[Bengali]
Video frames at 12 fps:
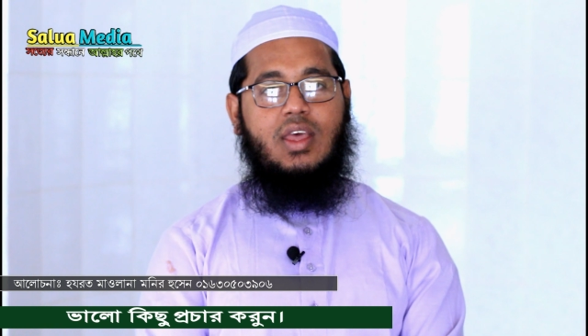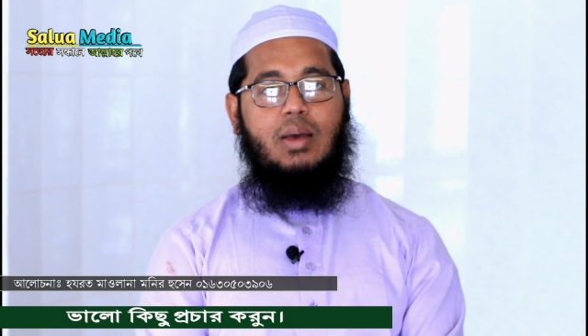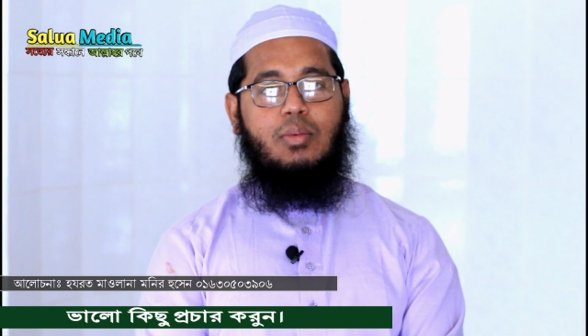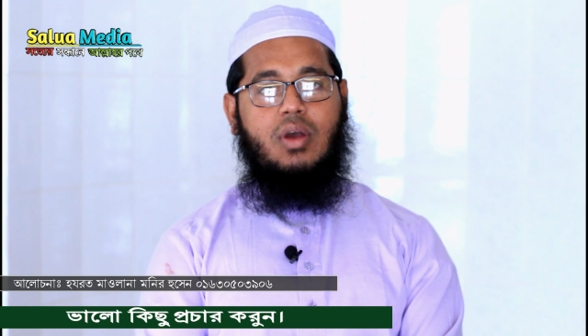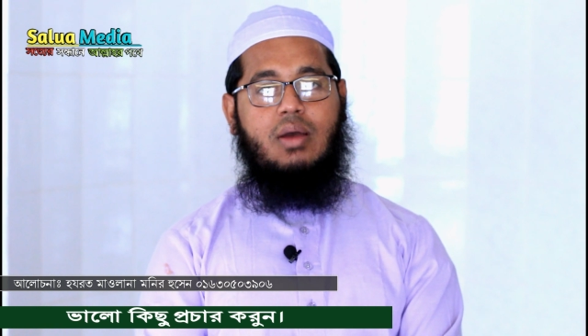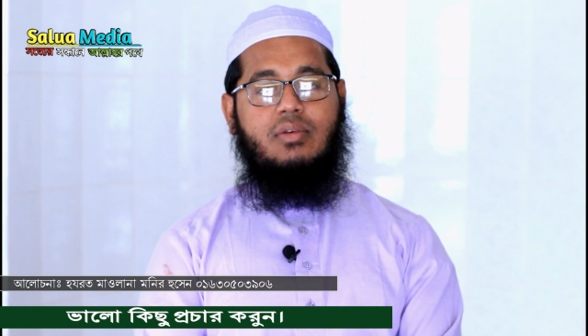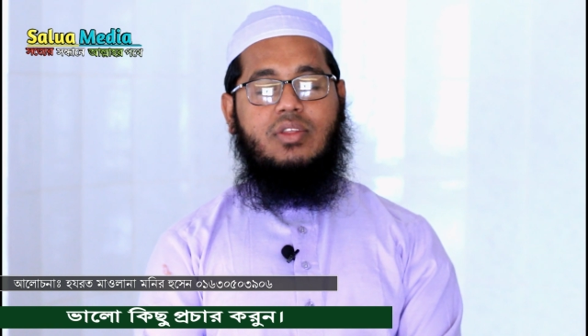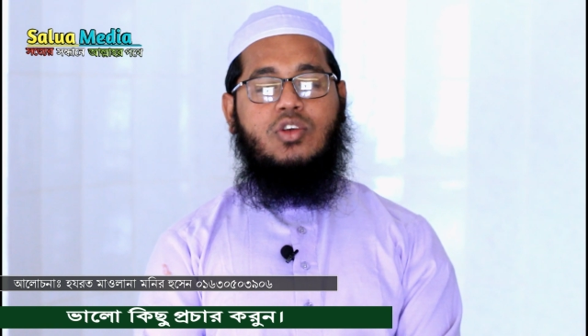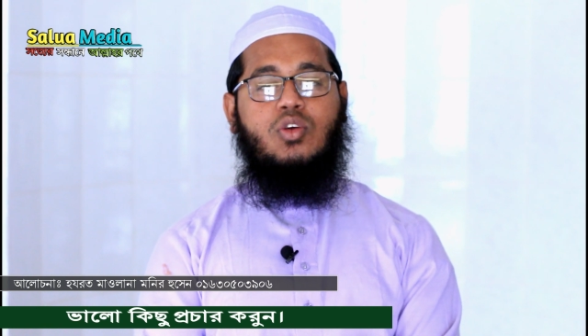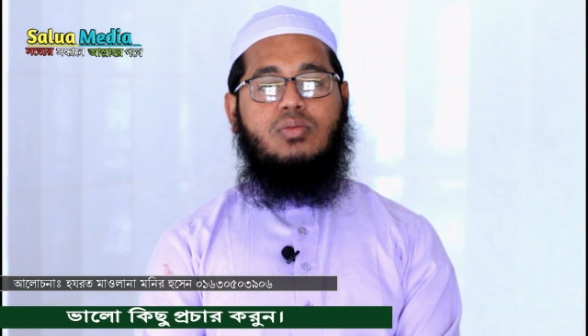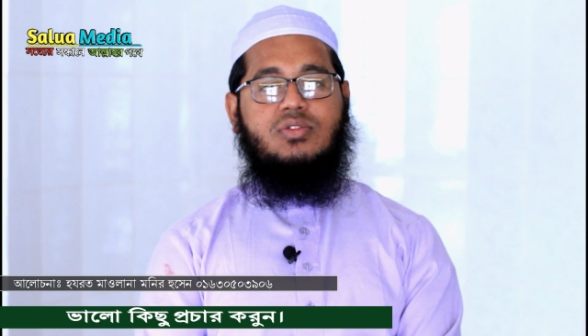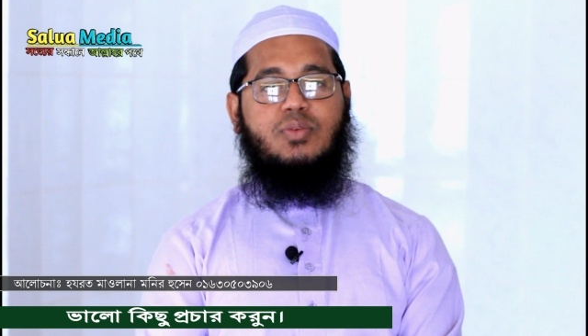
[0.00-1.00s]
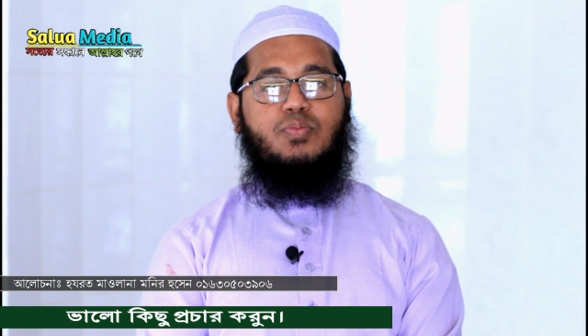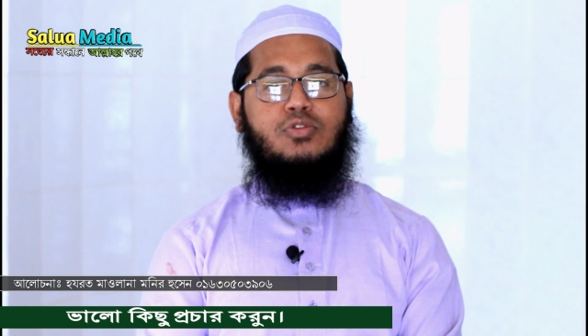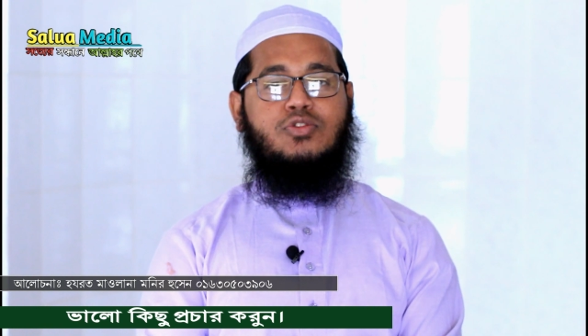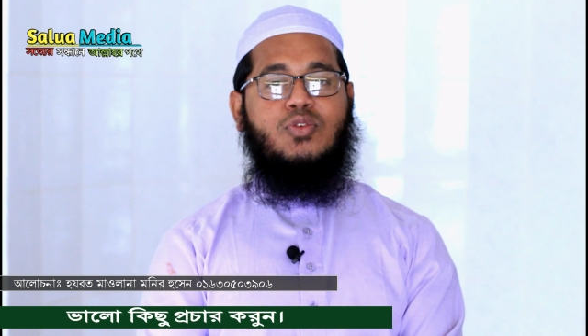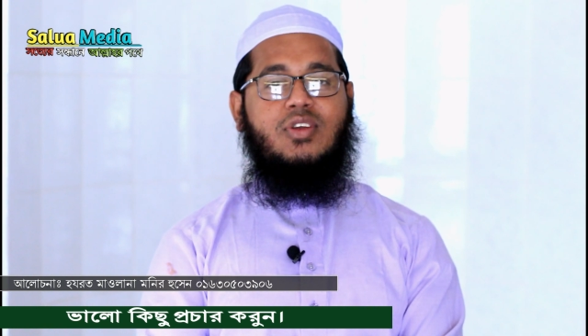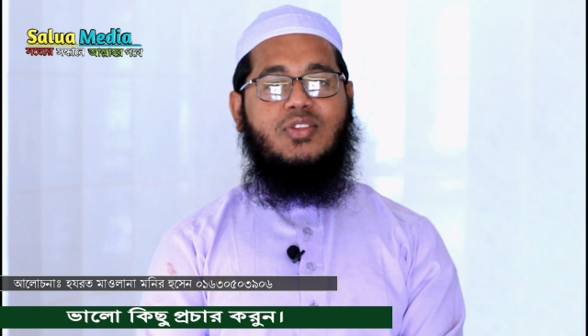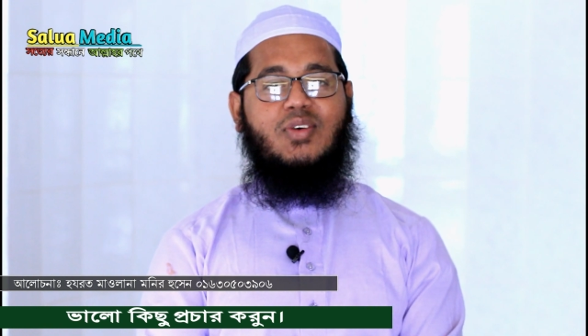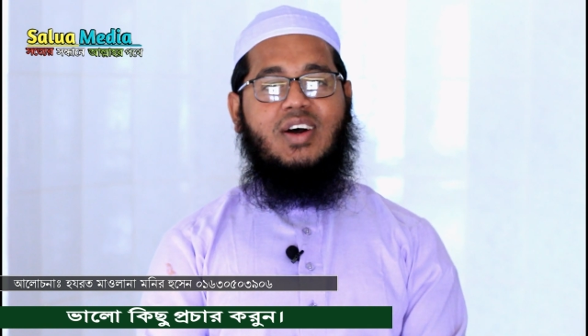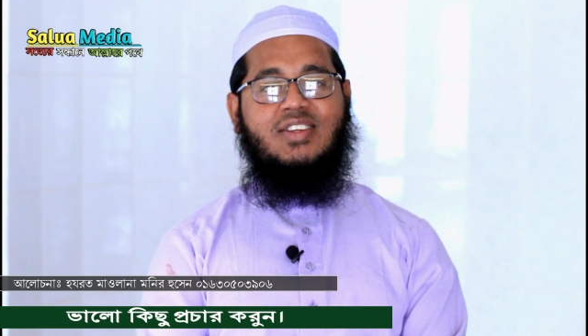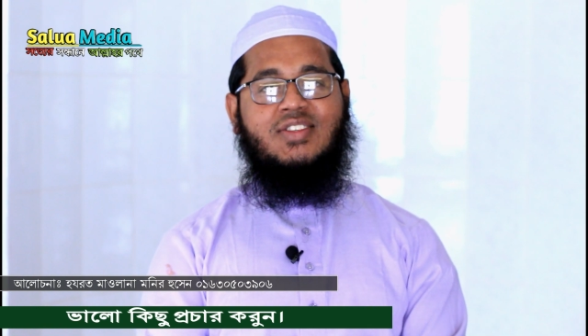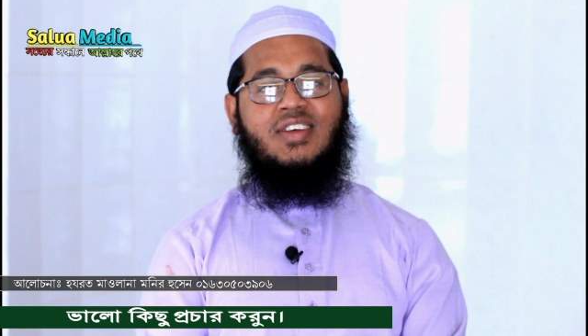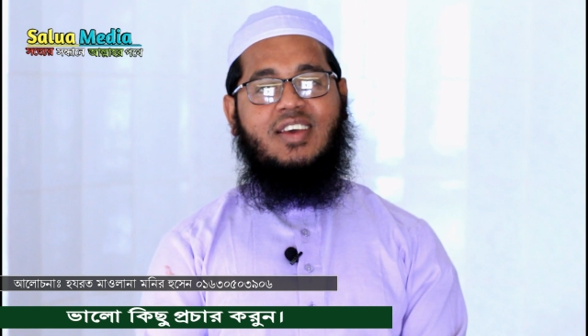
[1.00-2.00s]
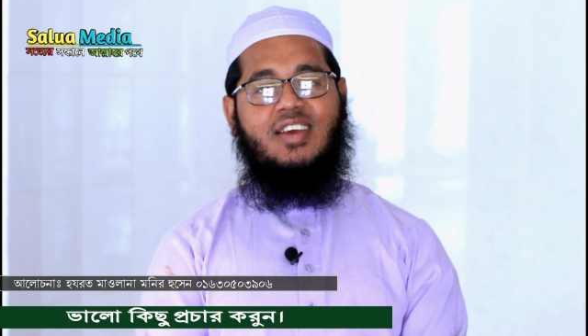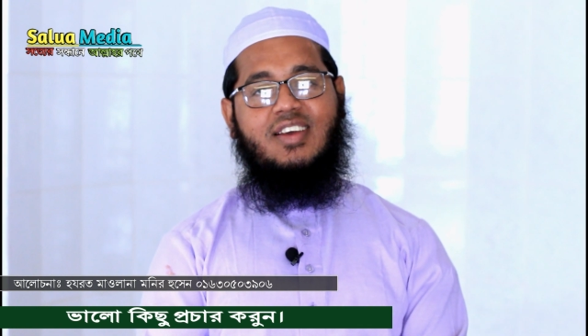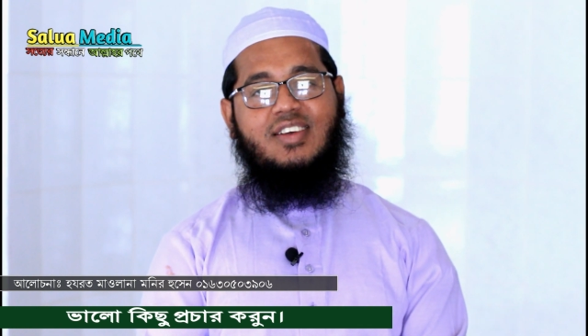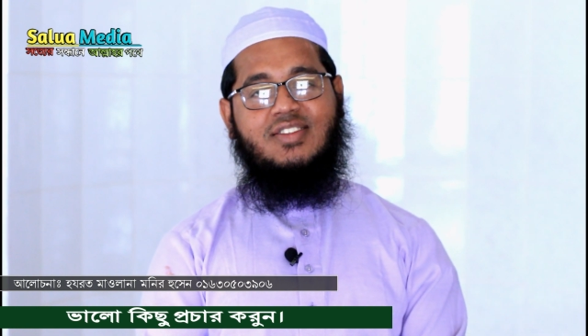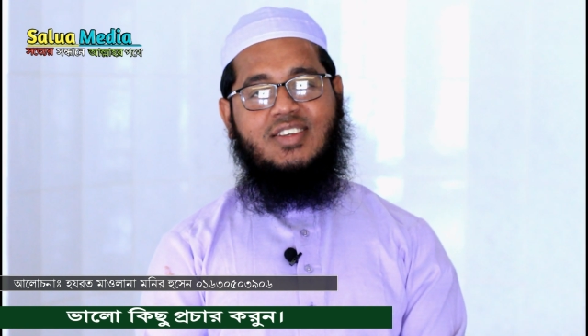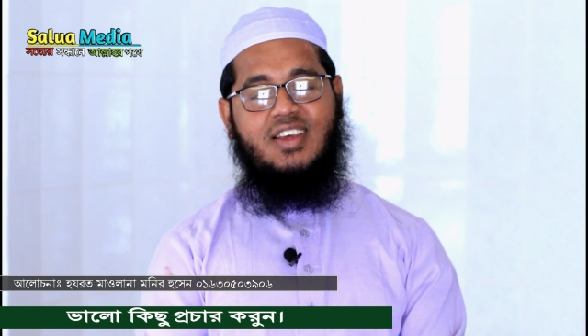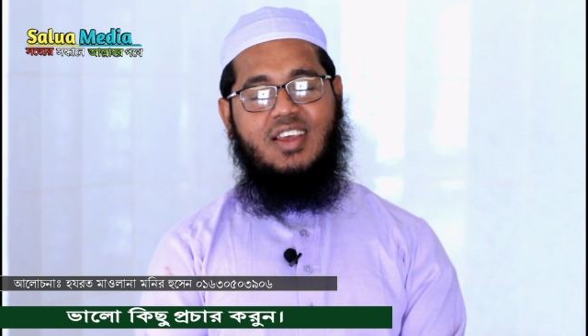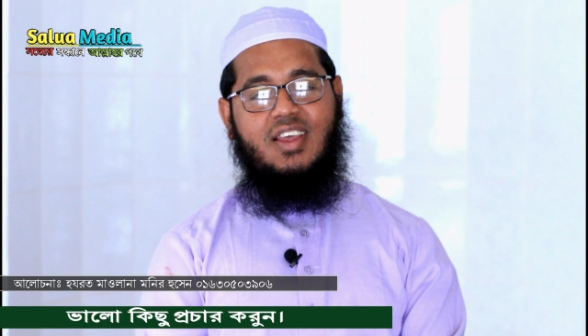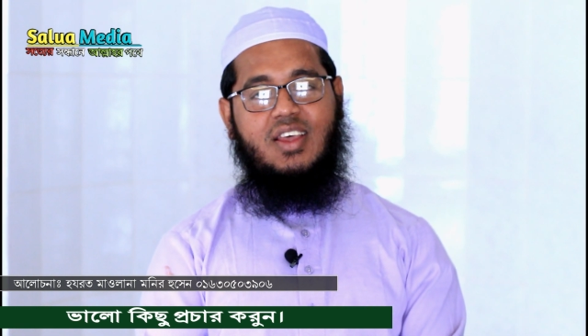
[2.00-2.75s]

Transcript: এবং আমাদের সমাজে প্রচলিত আছে যে